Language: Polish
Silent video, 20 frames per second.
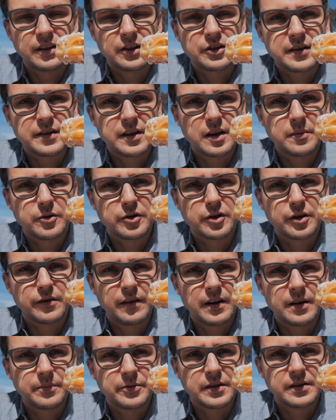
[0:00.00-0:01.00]
Nasza znajomość
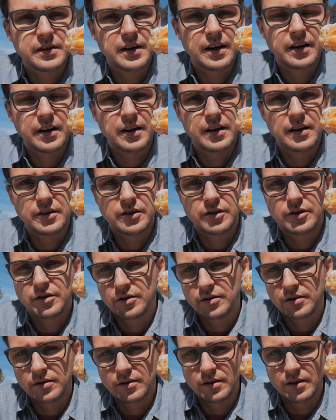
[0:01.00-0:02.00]
trwała przez
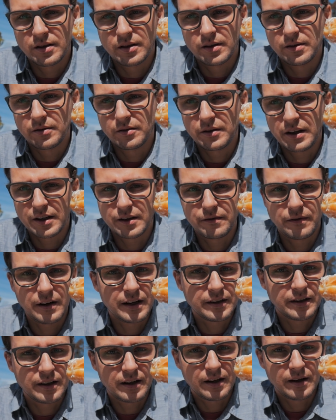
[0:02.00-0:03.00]
jakieś, e, no tak dwa
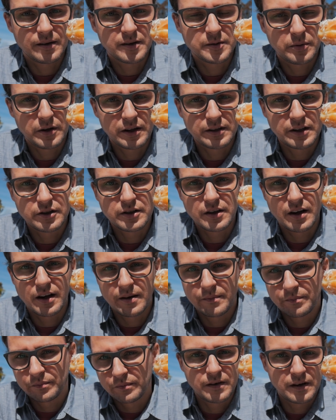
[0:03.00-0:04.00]
lata
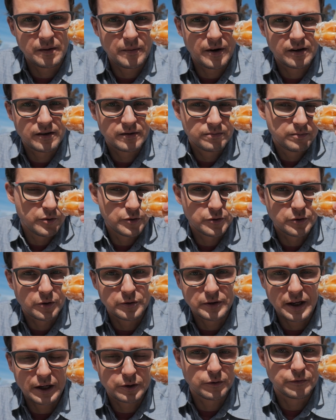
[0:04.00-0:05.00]
sporadycznie w ramach po prostu
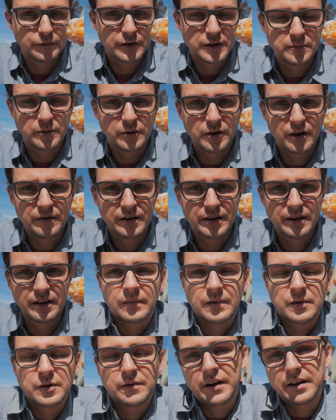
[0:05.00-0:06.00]
kontaktów facebookowych.
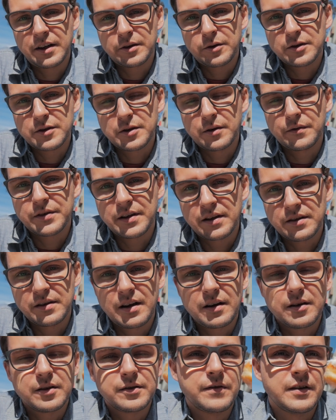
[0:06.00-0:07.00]
Z uwagi na to, że są w San
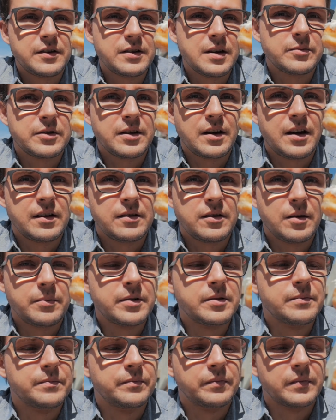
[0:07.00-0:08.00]
Diego, stwierdziłem, że
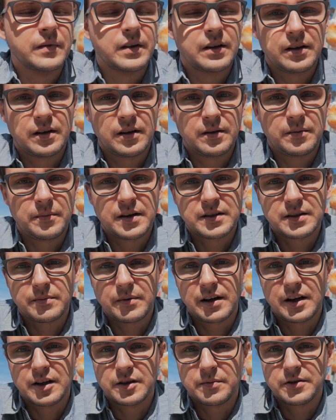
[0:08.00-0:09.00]
dobrym e, miejscem
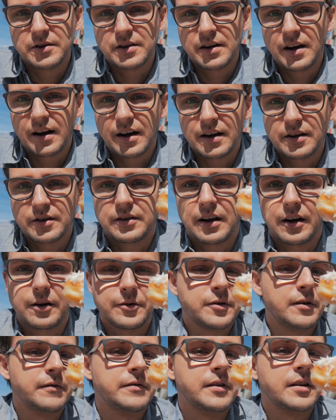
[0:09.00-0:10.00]
na lunch będzie jakaś
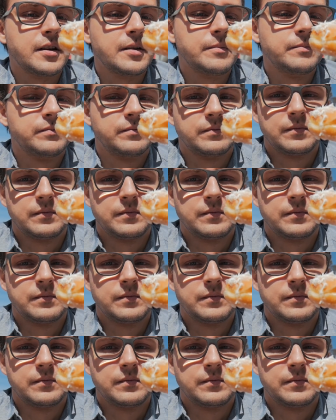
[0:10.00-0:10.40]
takosownia, nie?